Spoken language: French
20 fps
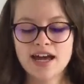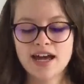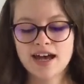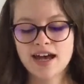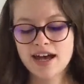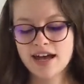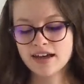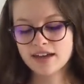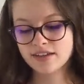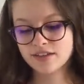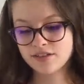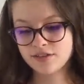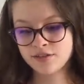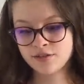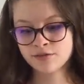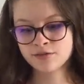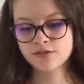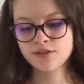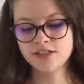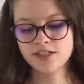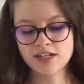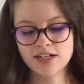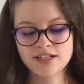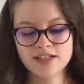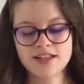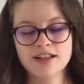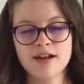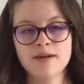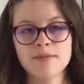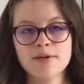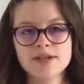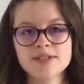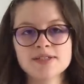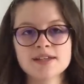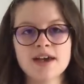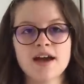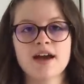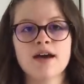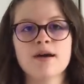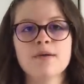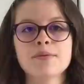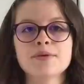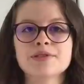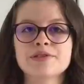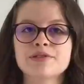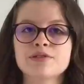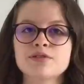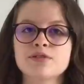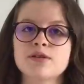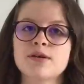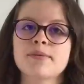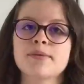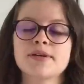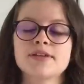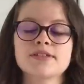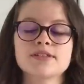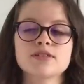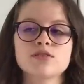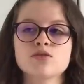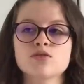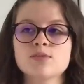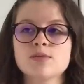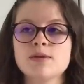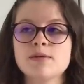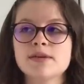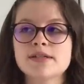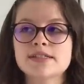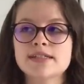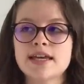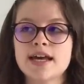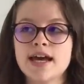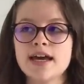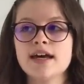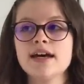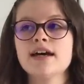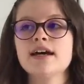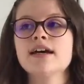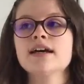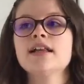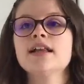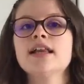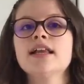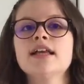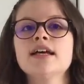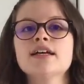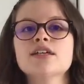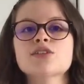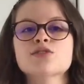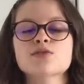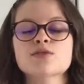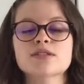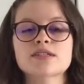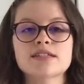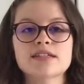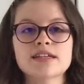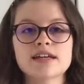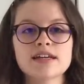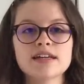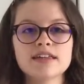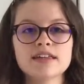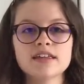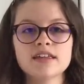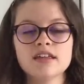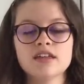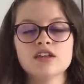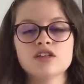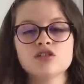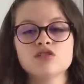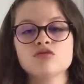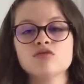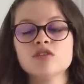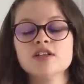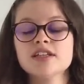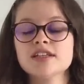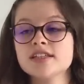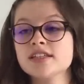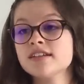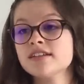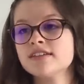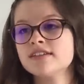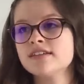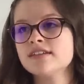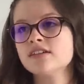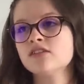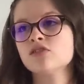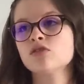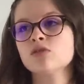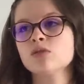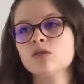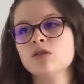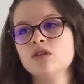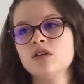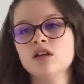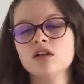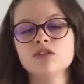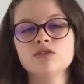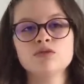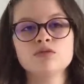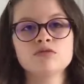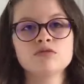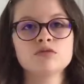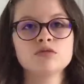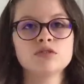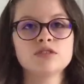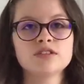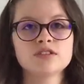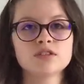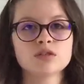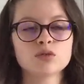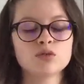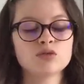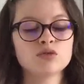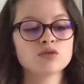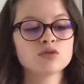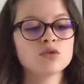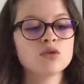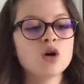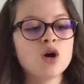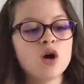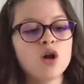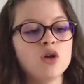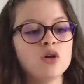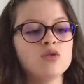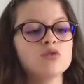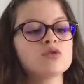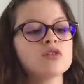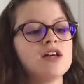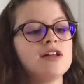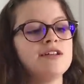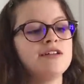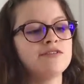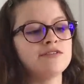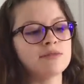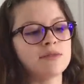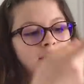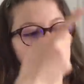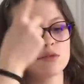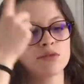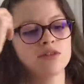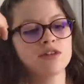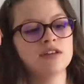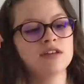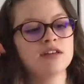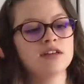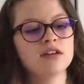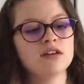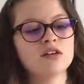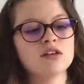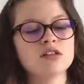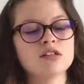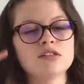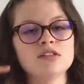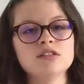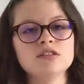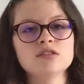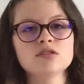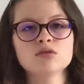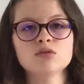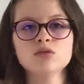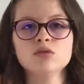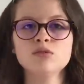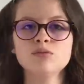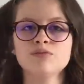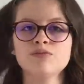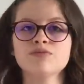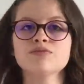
à Action, j'ai acheté un mascara parce que genre presque tous mes mascaras sont secs. Et je voulais tester, genre il a dû me coûter genre 2 euros. Le rouge à lèvres, il m'a coûté 10 euros.